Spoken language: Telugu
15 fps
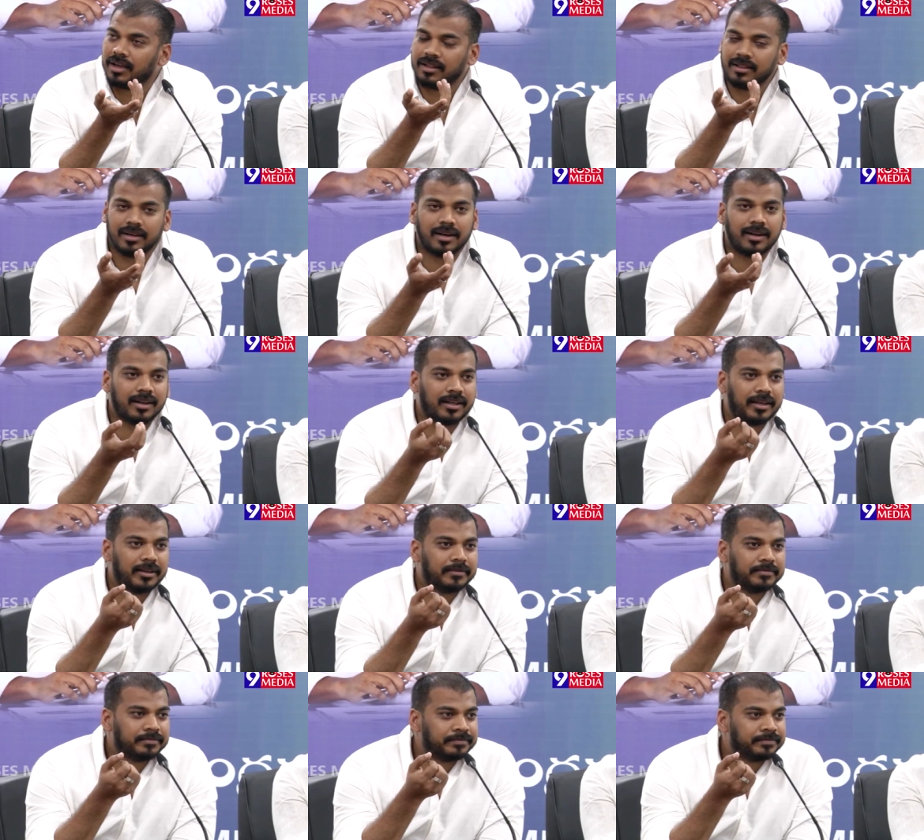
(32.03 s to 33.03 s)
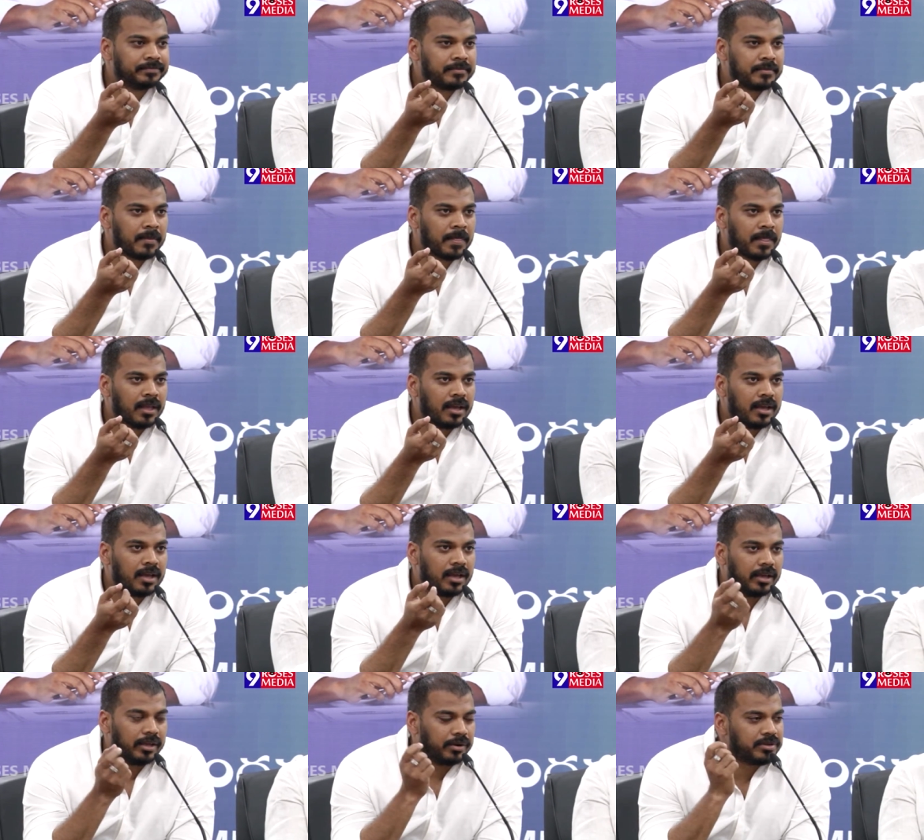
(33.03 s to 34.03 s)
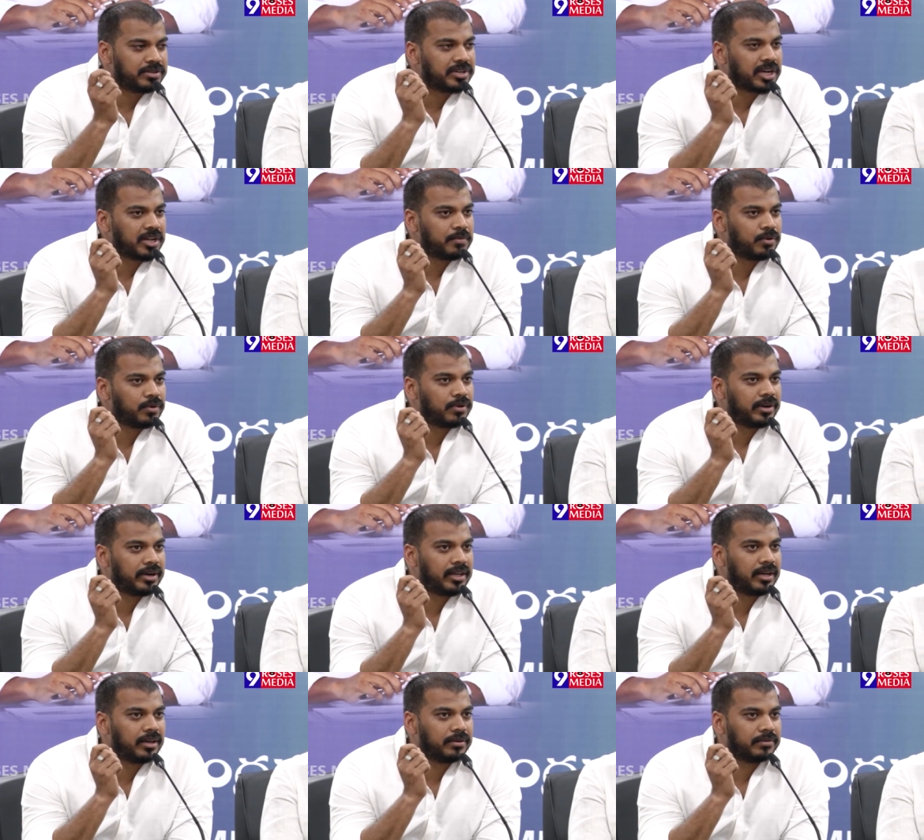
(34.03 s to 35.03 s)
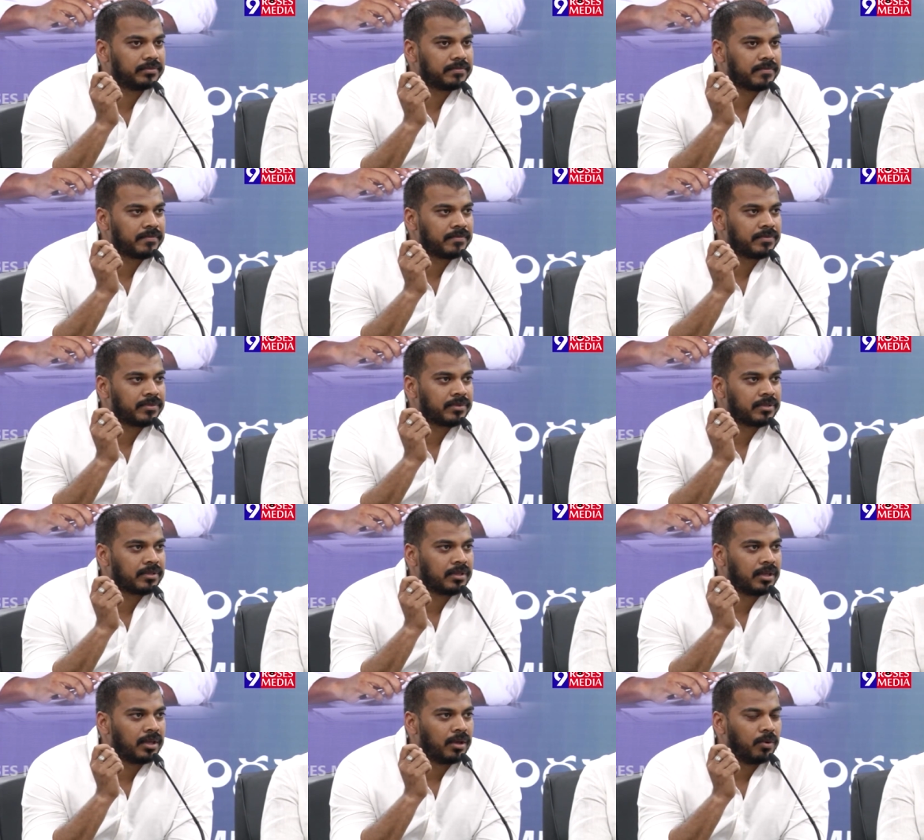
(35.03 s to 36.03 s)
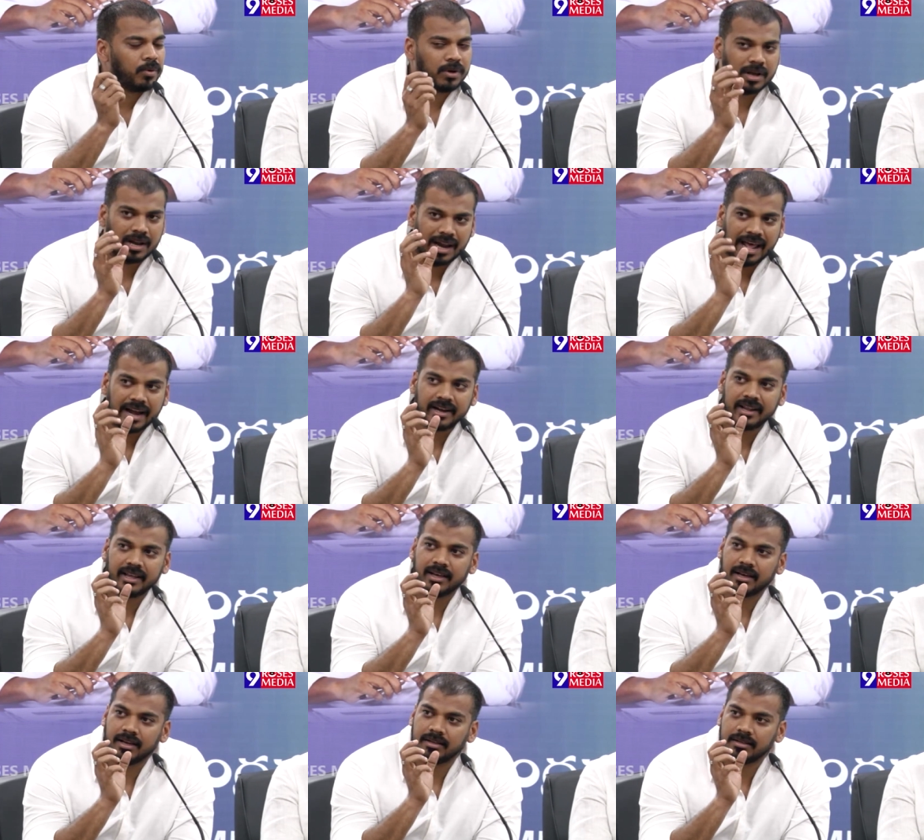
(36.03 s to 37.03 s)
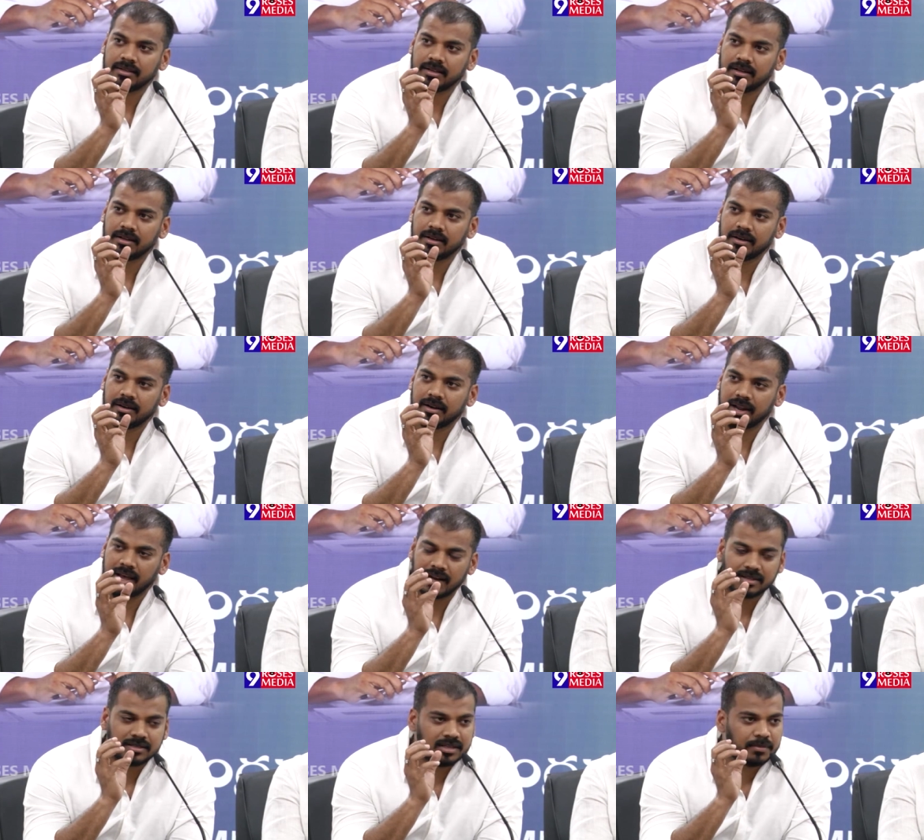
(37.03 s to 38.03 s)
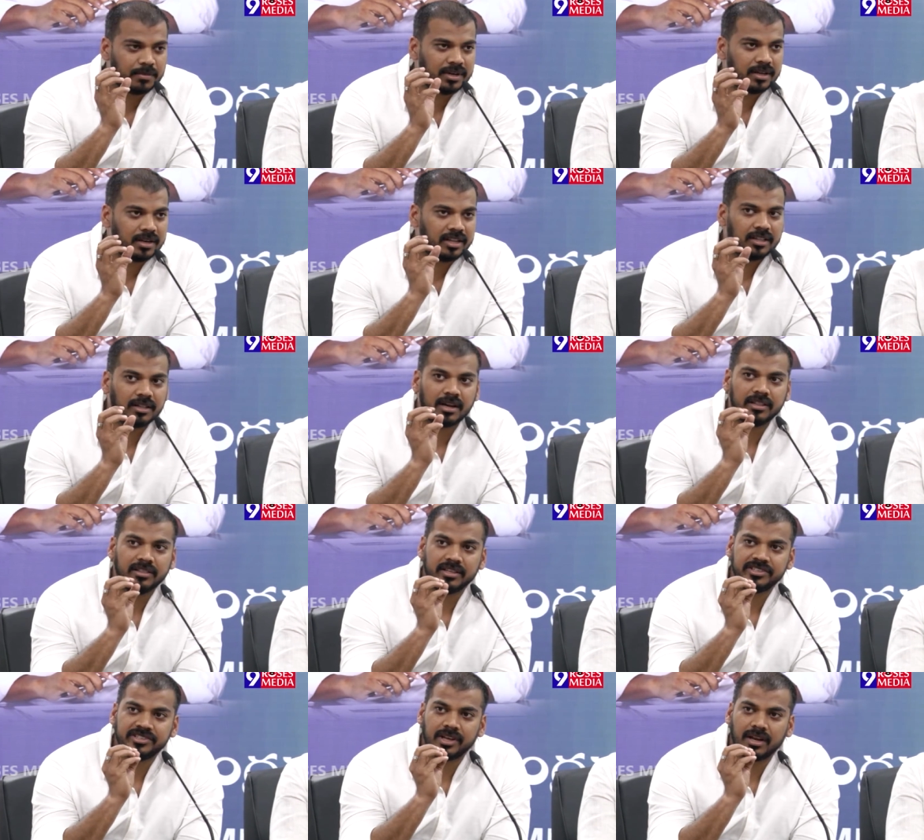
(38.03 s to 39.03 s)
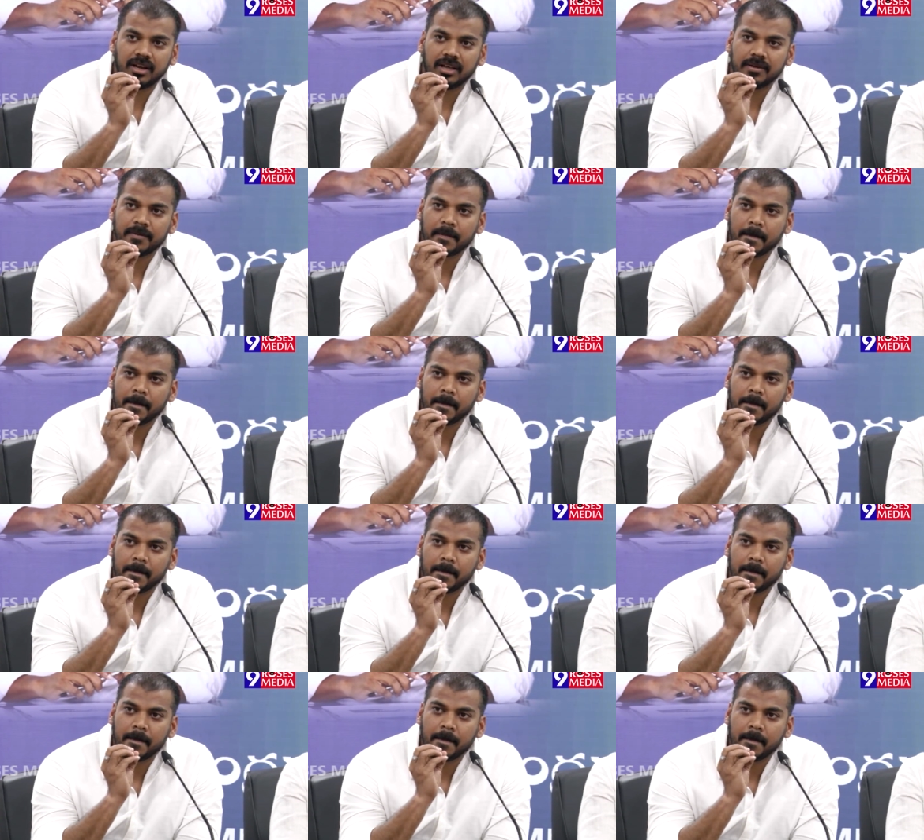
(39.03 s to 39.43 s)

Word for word: ఎందుకంటే ఈరోజు జగన్మోహన్ రెడ్డి గారు ఒక క్లారిటీగా రాయలసీమకు నీళ్ళు అందించాలా